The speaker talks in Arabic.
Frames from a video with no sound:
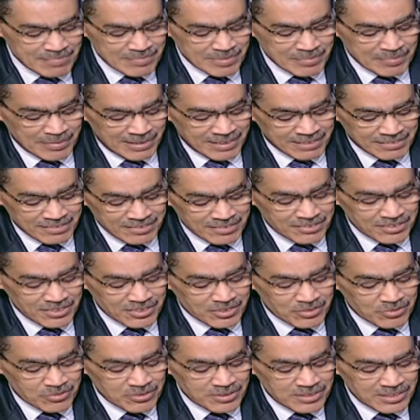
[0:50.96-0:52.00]
المت بحضرتك
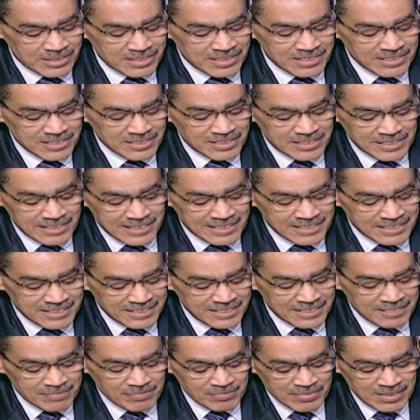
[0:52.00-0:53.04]
وانت
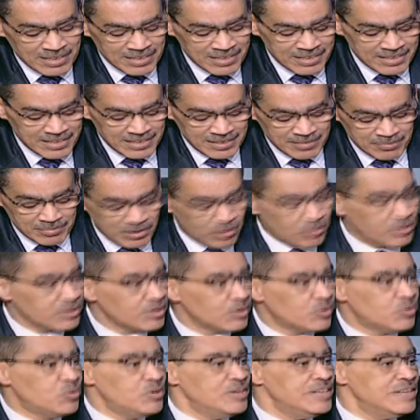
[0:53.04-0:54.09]
يعني
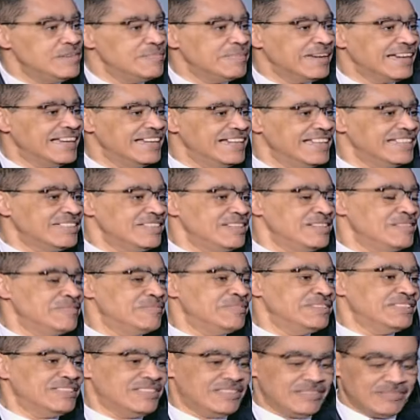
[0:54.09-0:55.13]
منوره كل المجالات اللي
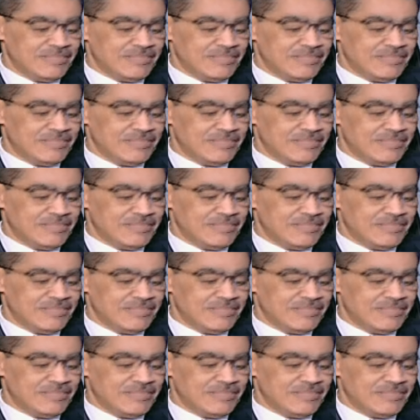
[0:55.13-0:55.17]
ربنا